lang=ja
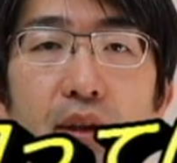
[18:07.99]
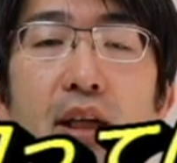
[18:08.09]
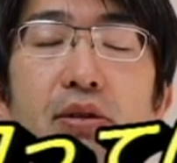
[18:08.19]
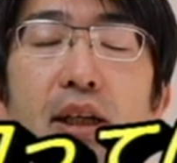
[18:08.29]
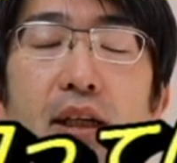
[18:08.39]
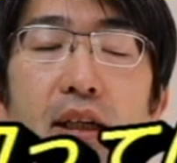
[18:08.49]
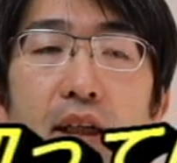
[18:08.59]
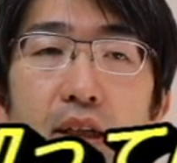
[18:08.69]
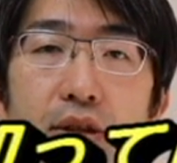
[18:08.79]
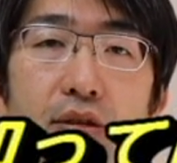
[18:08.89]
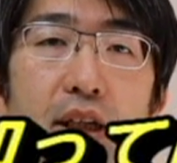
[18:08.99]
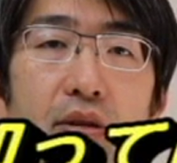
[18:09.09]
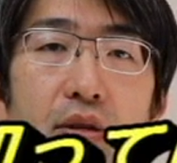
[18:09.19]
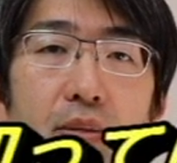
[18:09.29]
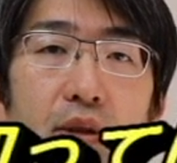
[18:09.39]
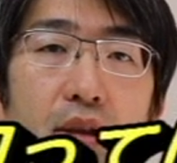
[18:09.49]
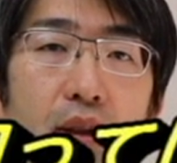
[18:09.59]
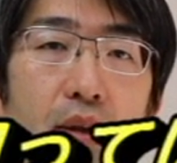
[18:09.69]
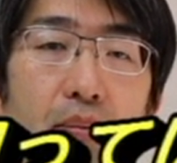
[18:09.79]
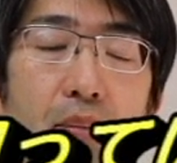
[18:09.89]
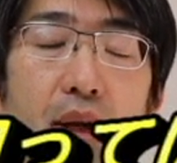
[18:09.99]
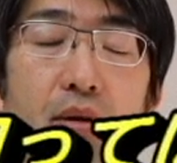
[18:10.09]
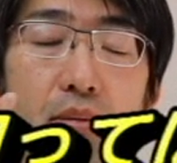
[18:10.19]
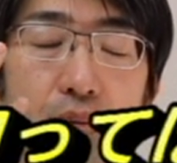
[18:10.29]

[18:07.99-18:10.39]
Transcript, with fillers: なので少なくとも目を